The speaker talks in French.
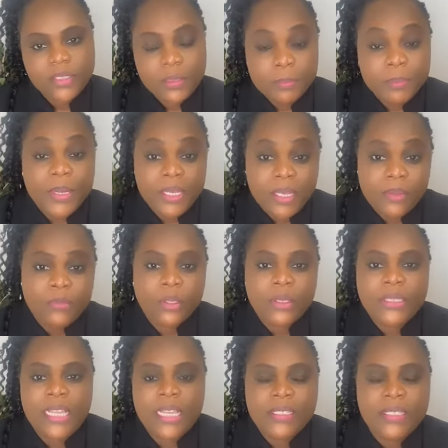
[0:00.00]
Prenez
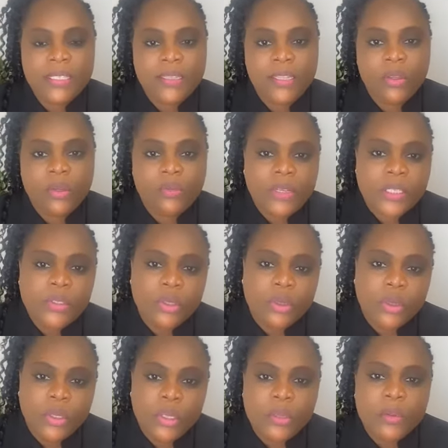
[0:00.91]
votre tasse de thé. On va se
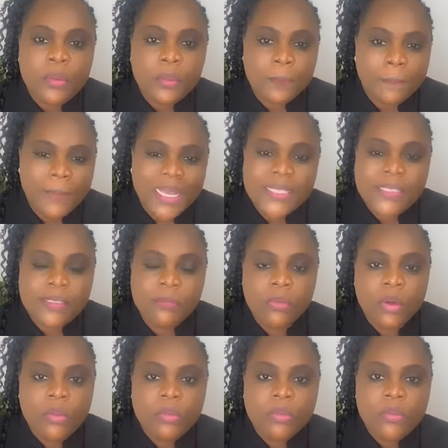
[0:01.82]
donner
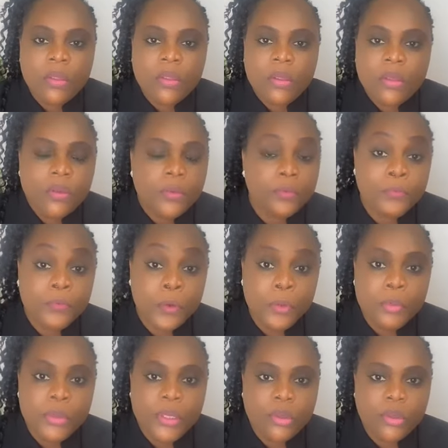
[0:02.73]
maximum 20
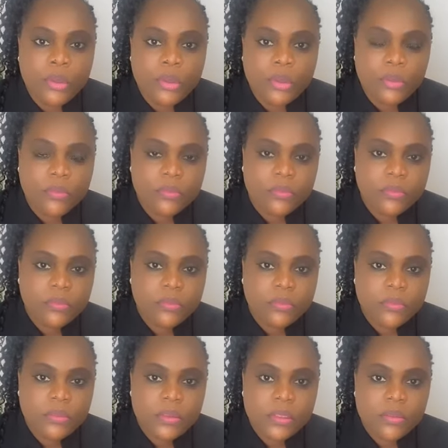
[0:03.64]
minutes.
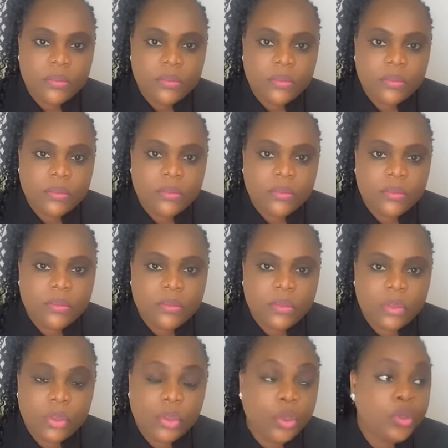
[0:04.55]

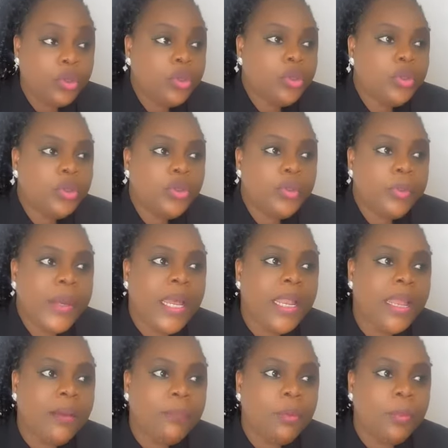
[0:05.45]
Aujourd'hui, je ne suis pas
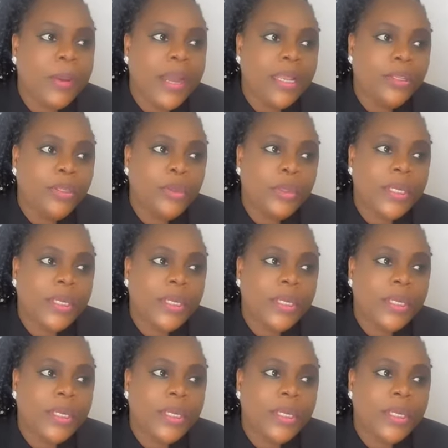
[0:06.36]
là pour parler de